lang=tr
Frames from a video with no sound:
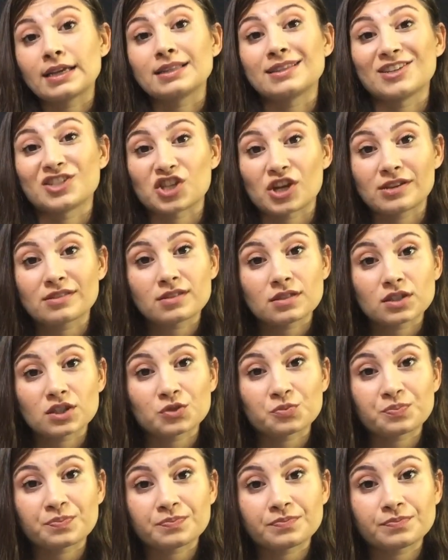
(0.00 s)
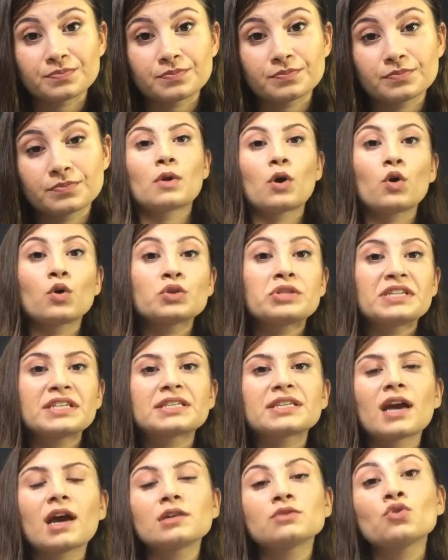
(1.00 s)
gidecektir. Odin
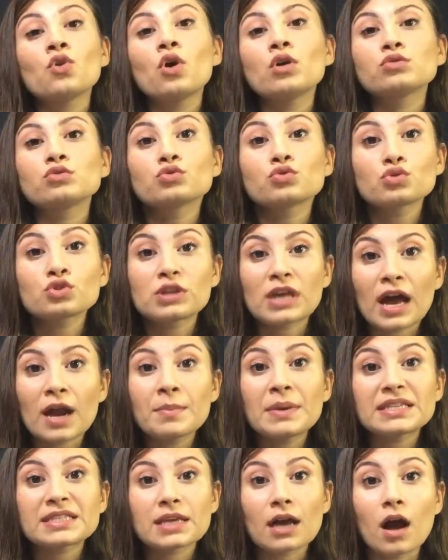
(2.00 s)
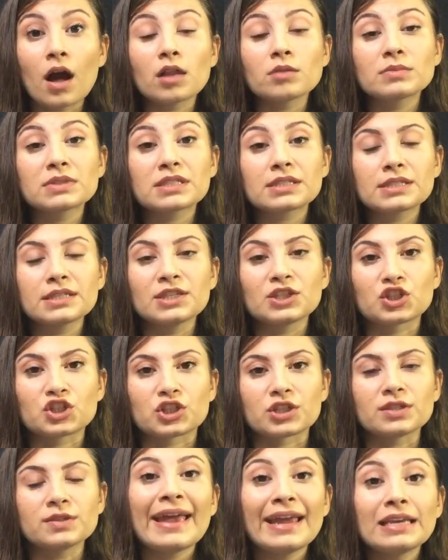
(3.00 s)
kendi oğlunun serbest kalması
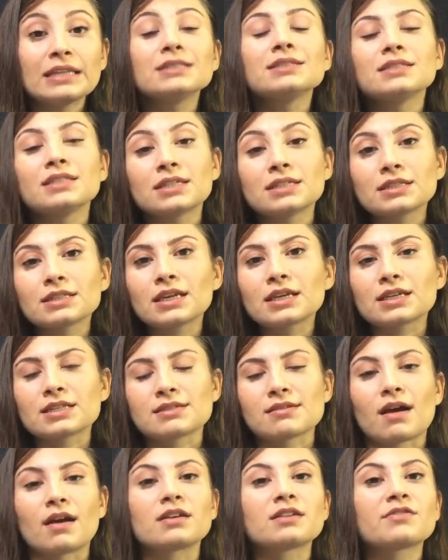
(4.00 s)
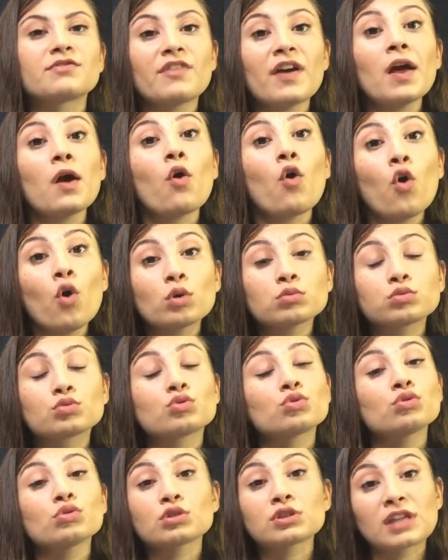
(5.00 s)
için Hel'in yanına gider ve
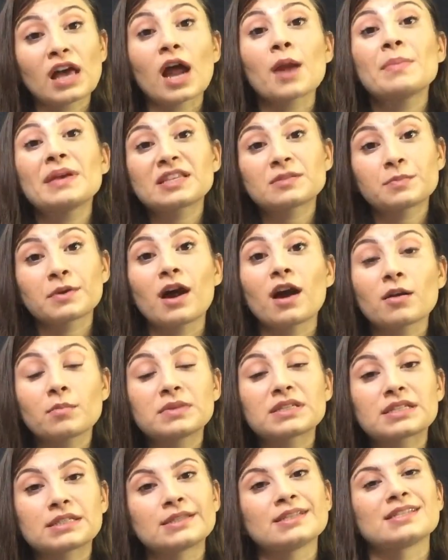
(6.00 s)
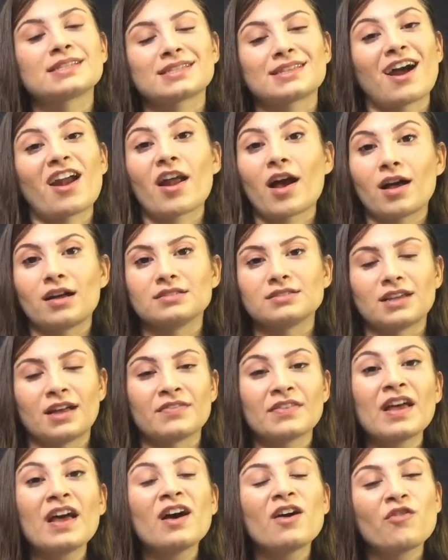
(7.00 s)
oğlunu serbest bırakmasını ister
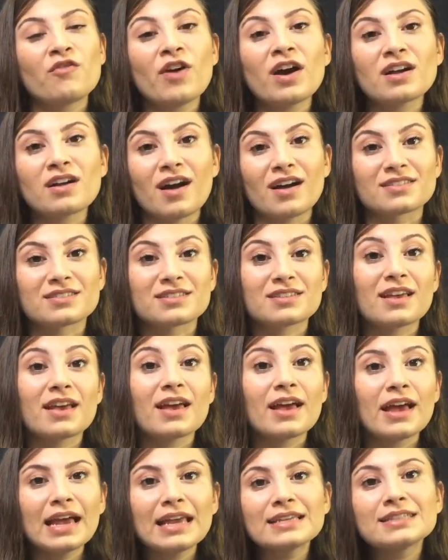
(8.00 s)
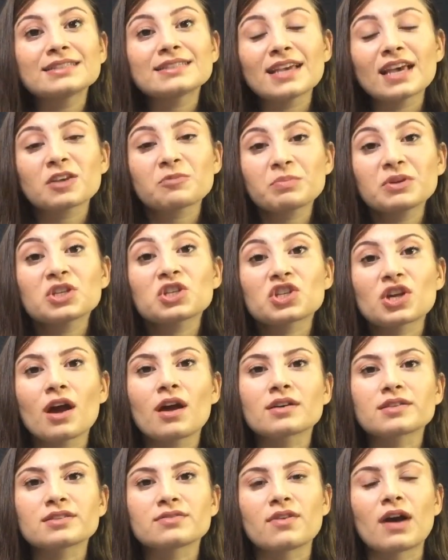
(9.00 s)
Hel'den. Fakat Hel'in tek bir
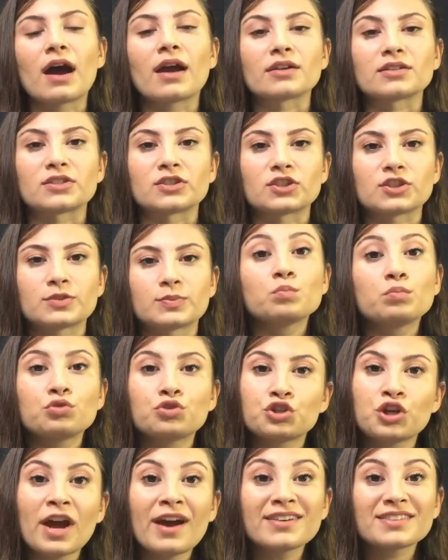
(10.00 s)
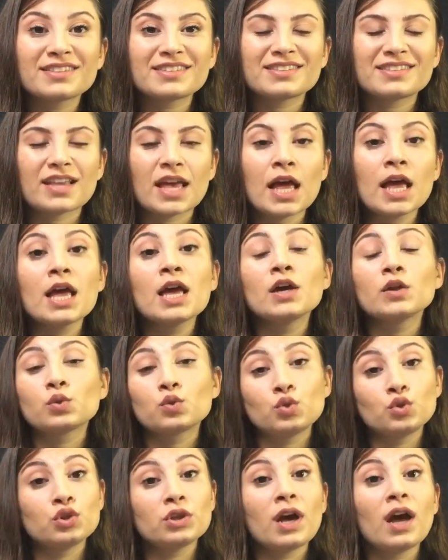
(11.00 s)
şartı vardır. Bu şart ise
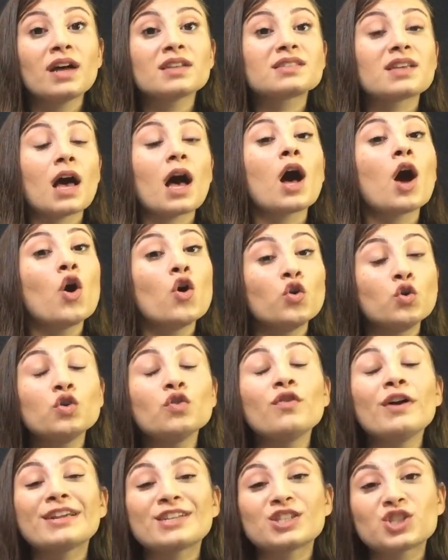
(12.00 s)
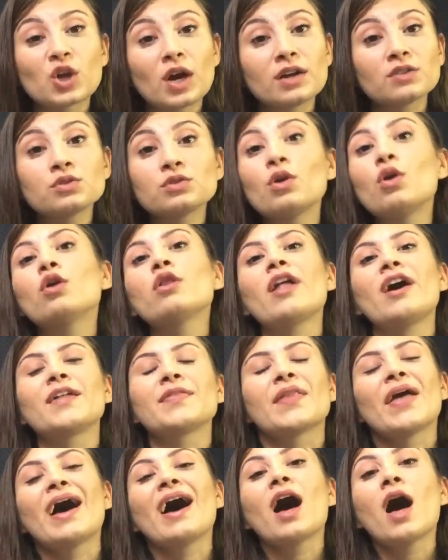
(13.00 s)
dünyada ölü ve canlı
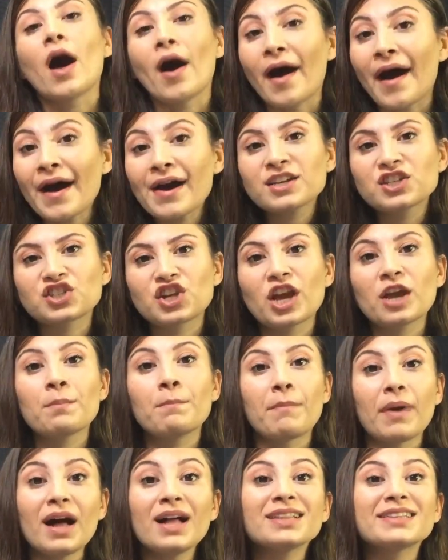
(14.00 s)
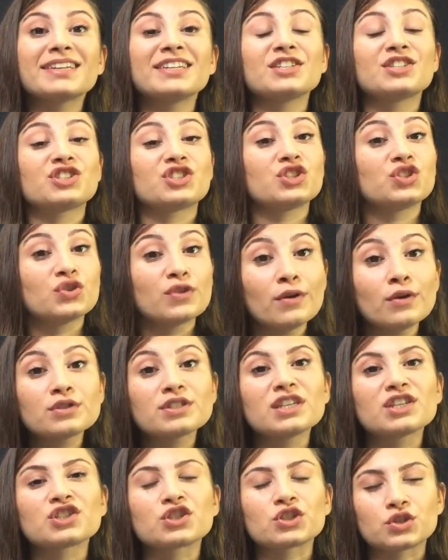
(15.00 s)
olan her şey baldar için
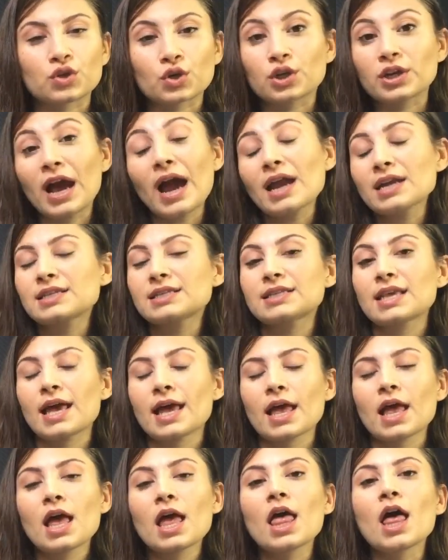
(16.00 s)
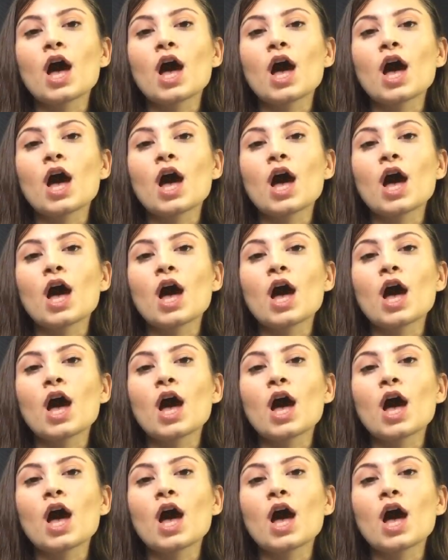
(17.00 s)
gözyaşı dökerse